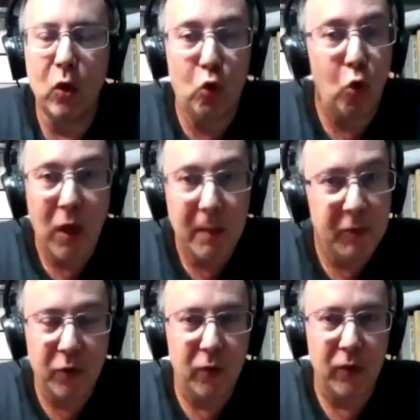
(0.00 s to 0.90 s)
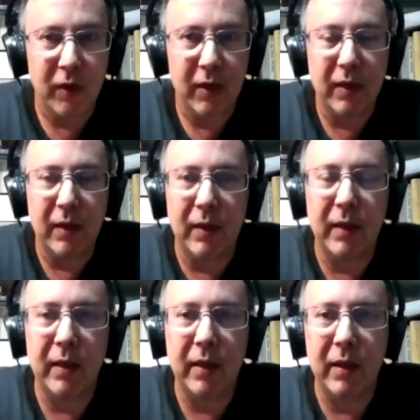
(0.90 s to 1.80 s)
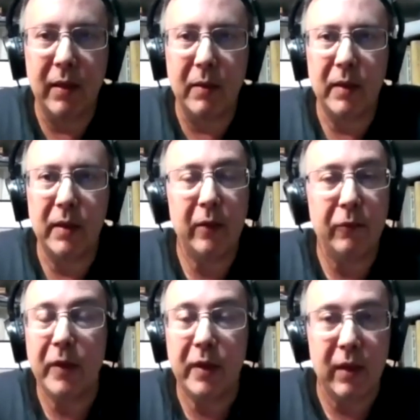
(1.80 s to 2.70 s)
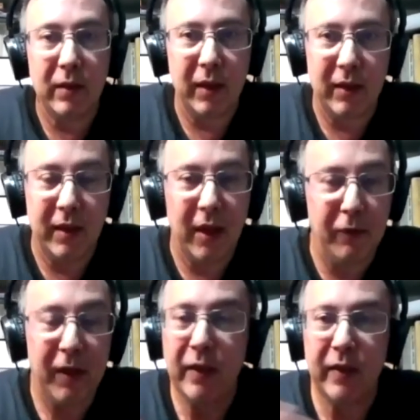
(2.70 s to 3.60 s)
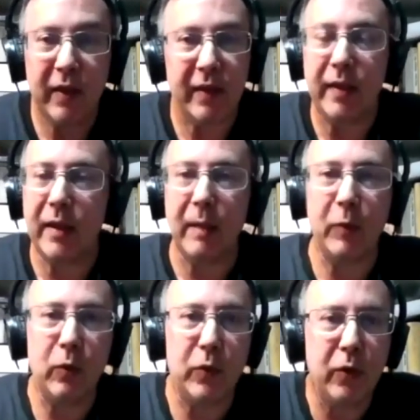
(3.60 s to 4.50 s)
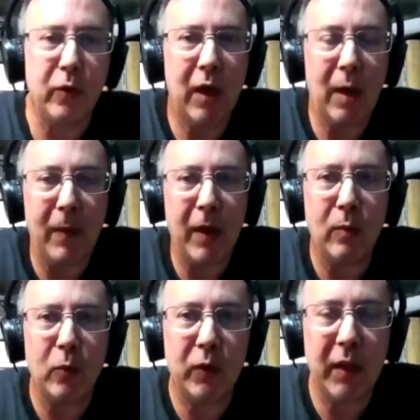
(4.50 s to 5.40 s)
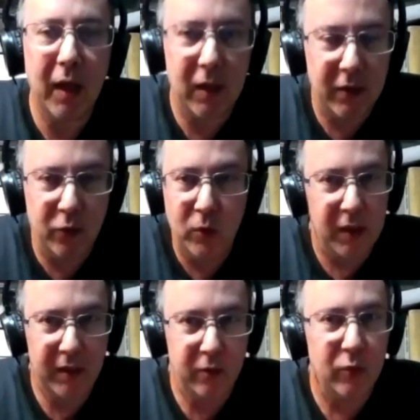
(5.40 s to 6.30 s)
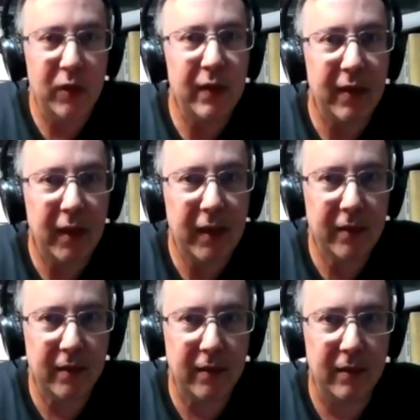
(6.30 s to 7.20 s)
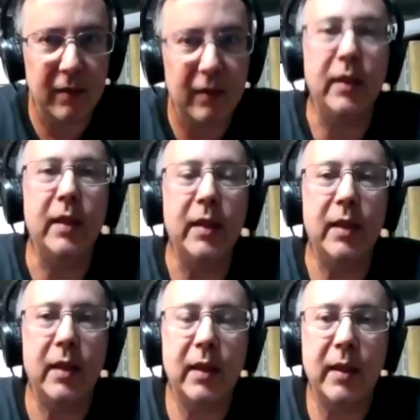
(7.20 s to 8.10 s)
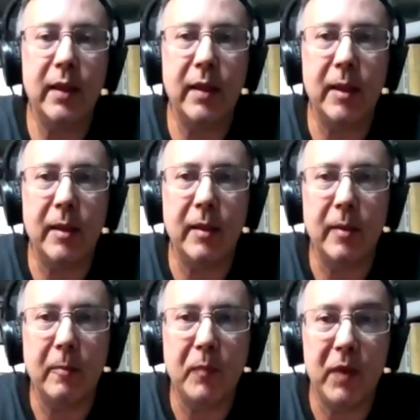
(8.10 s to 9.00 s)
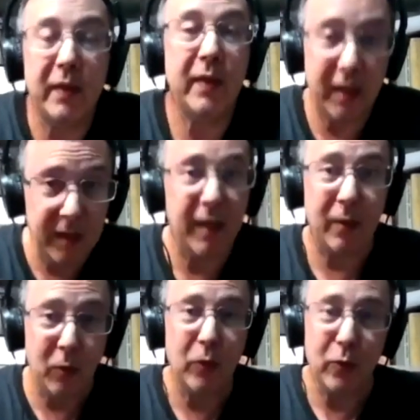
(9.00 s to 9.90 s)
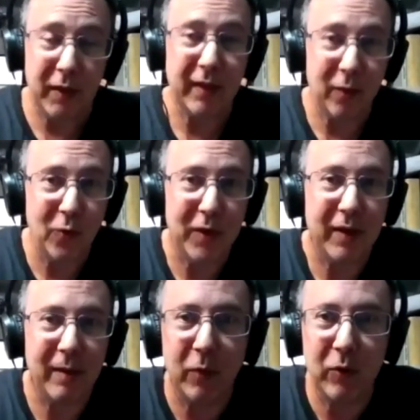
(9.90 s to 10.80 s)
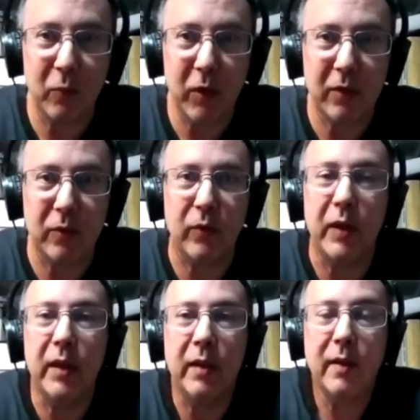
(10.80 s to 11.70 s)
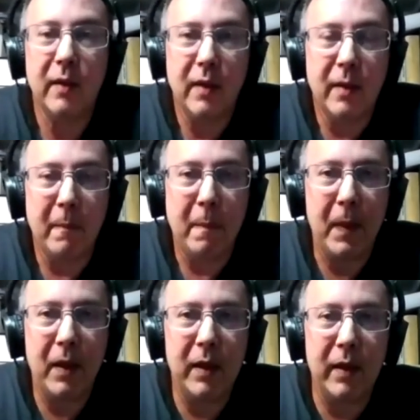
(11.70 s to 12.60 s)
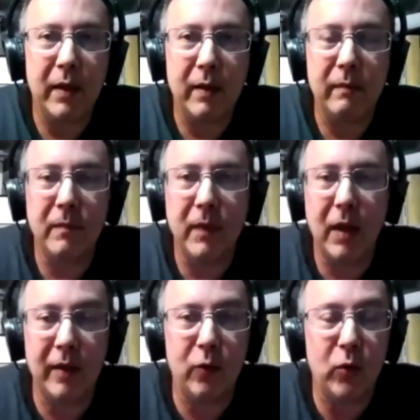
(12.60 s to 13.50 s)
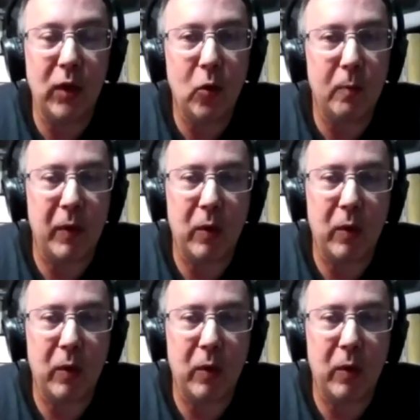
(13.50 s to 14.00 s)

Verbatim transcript: colapso de, de, las finanzas y de la producción en el plano mundial. Es un callejón sin salida y sin salida de acuerdo con esta lógica, por supuesto. Y eh, el resultado para